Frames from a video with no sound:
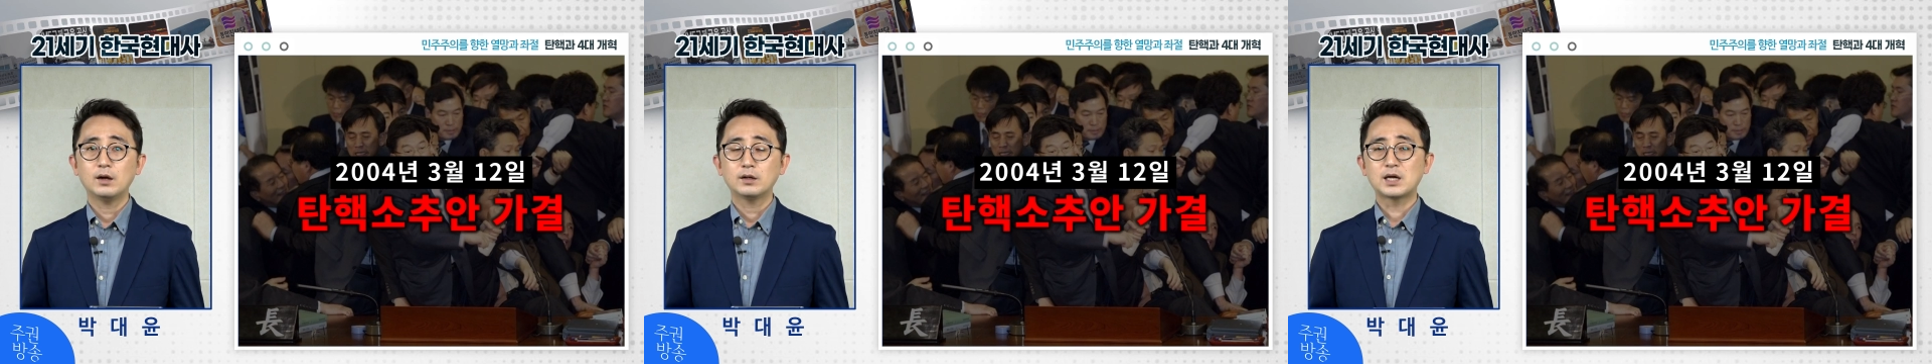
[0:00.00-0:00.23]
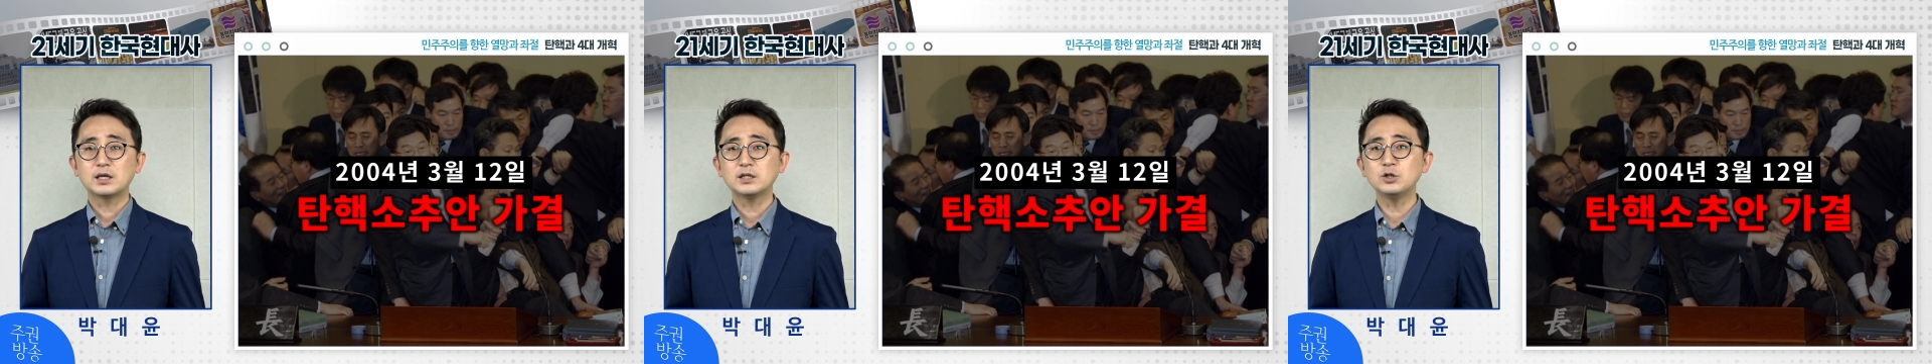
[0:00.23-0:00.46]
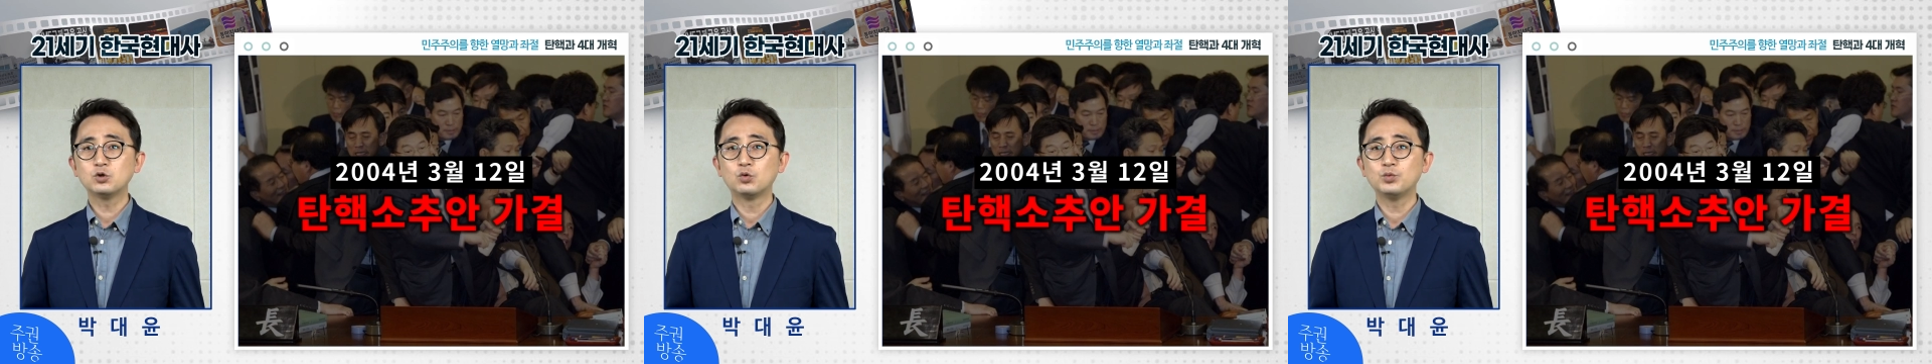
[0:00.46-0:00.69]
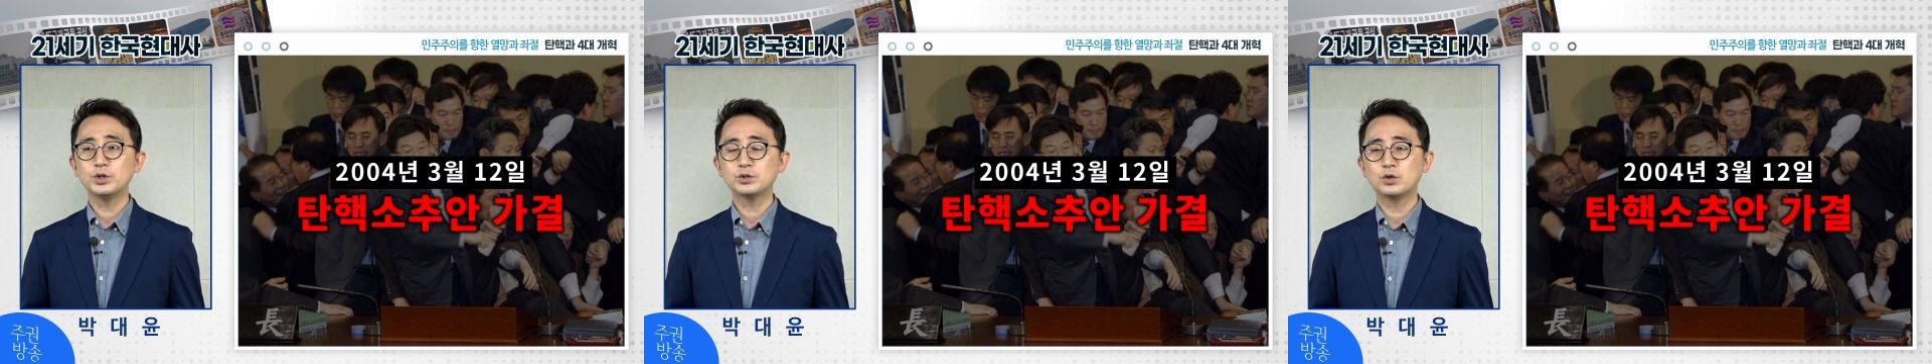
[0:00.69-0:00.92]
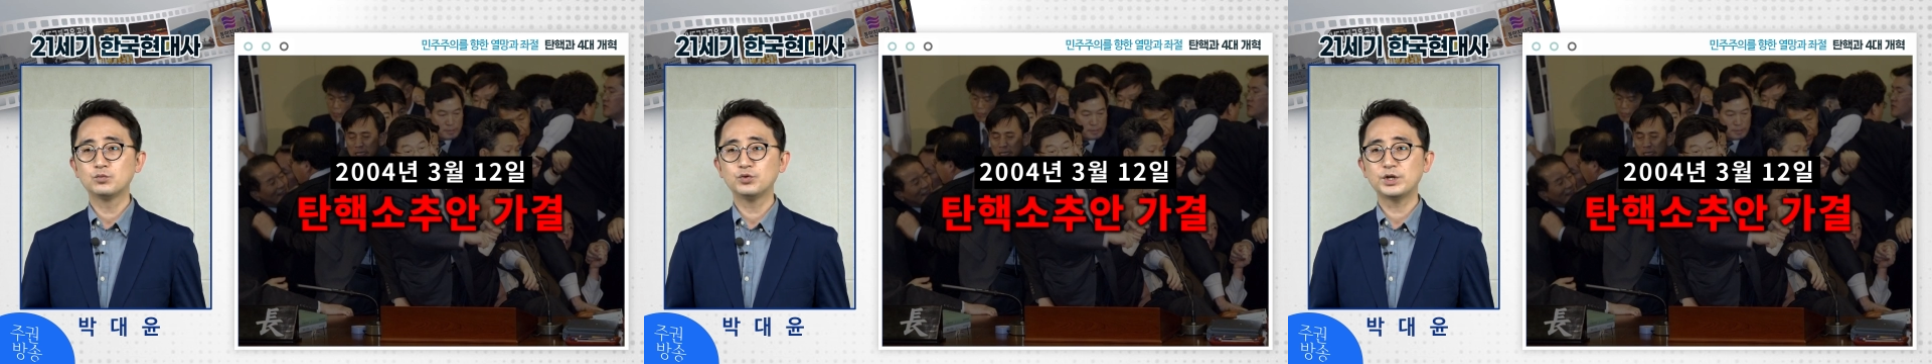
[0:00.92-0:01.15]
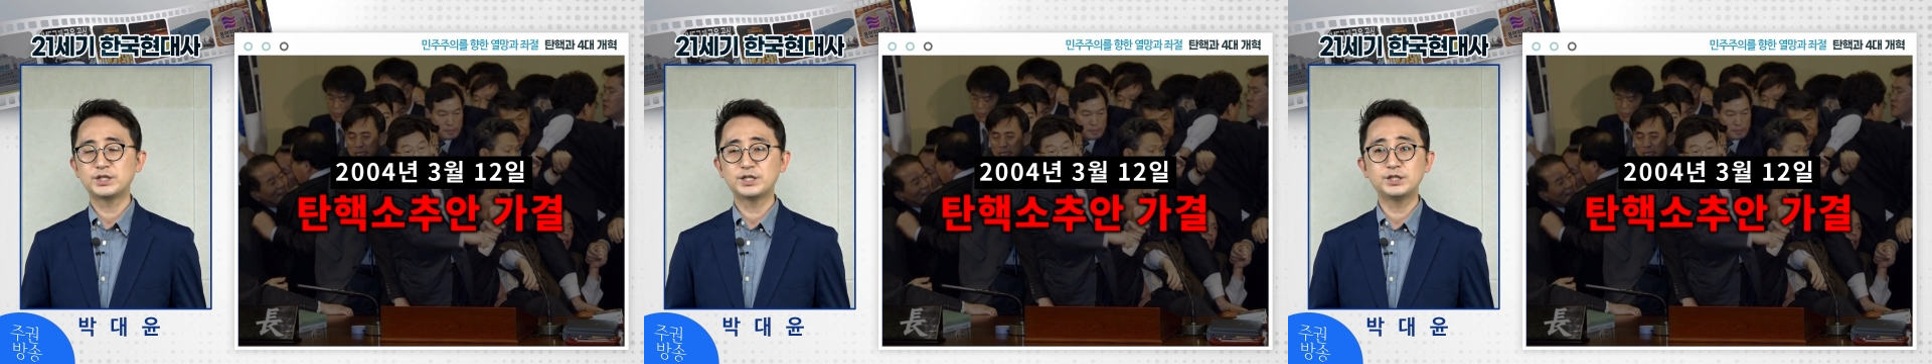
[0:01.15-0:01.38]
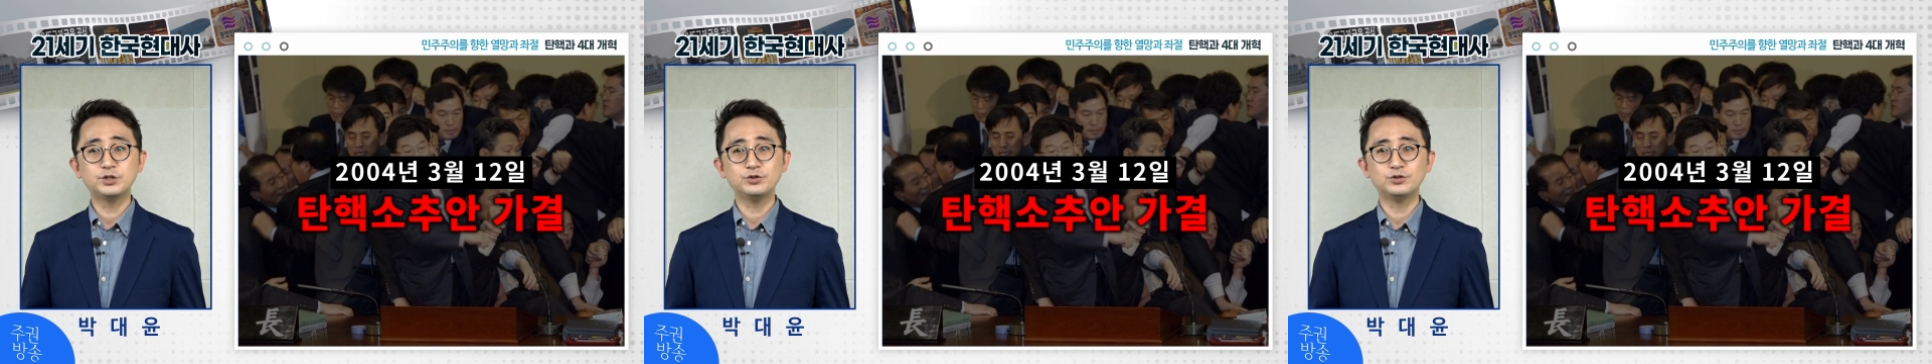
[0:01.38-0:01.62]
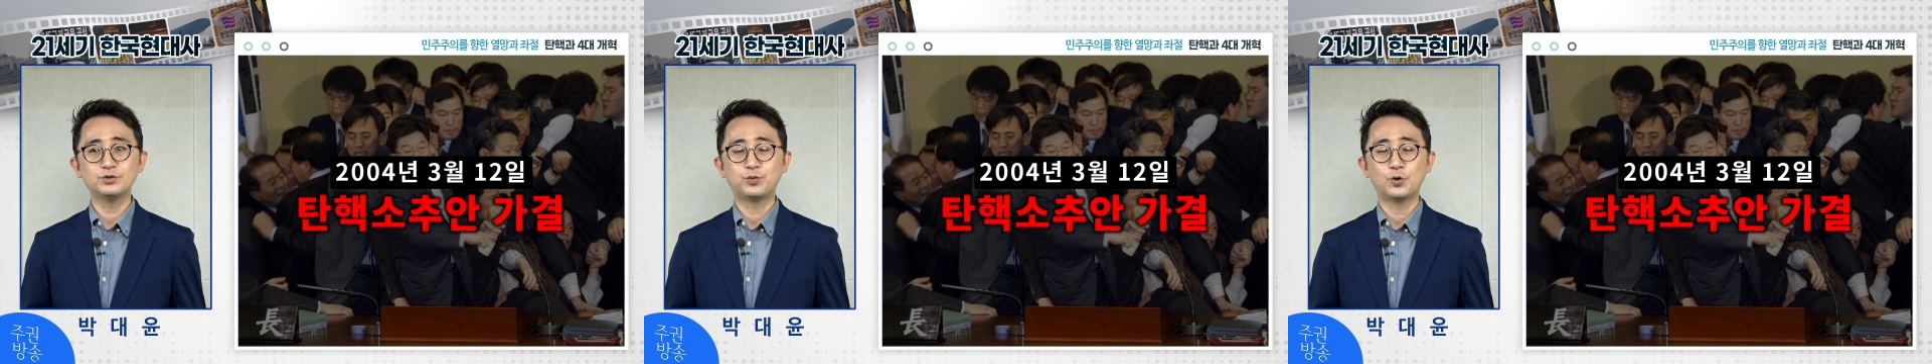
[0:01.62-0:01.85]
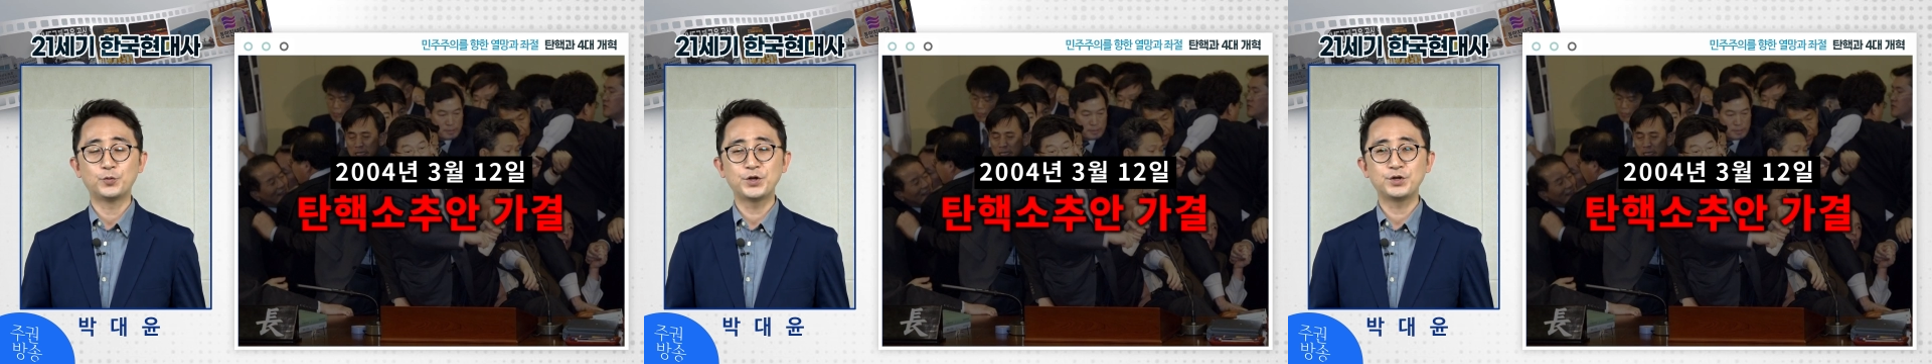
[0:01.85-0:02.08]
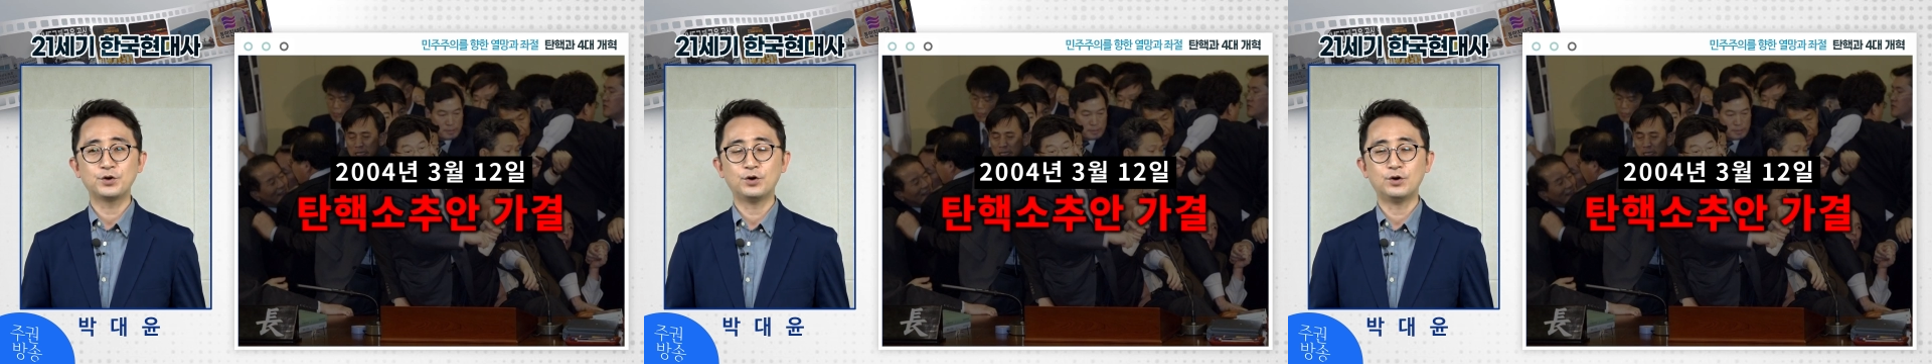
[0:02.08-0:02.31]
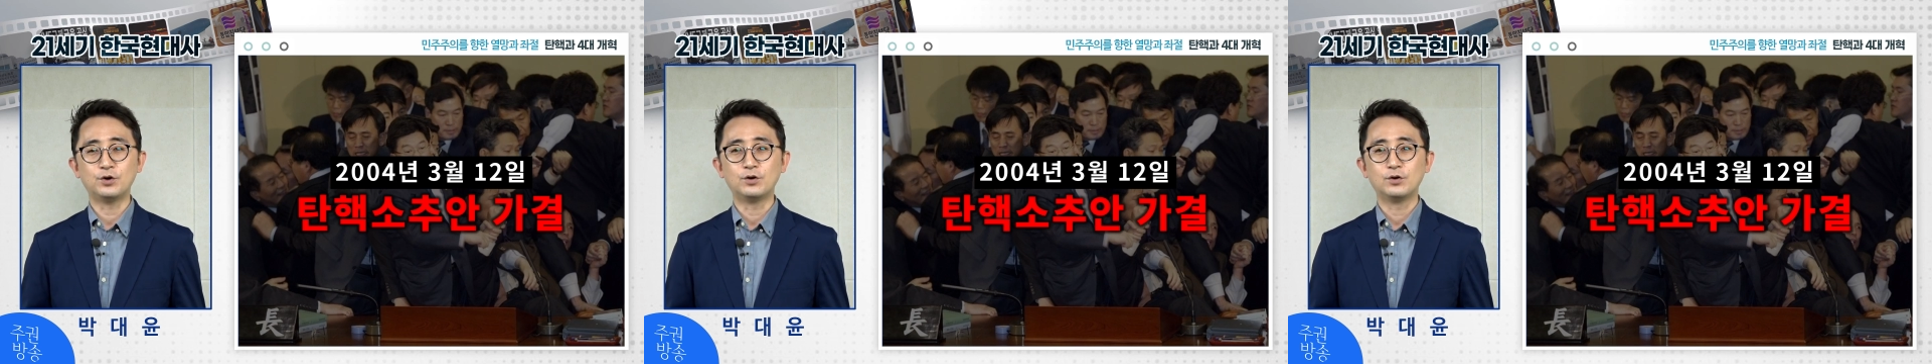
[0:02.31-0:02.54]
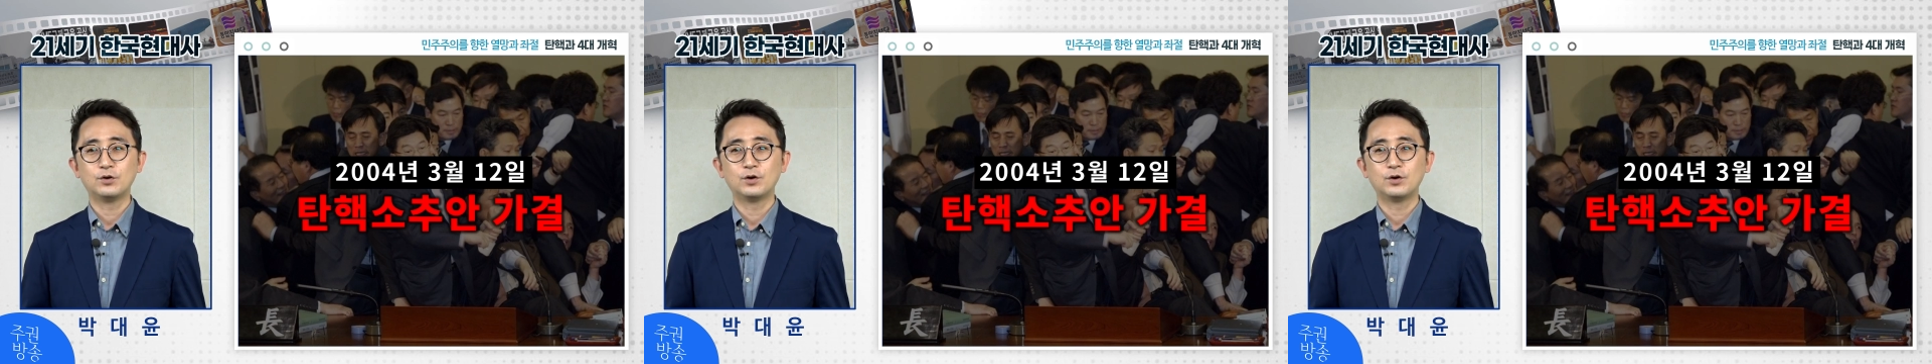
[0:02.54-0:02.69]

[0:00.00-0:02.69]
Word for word: 당시 노무현 정부의 지지율을 보면요.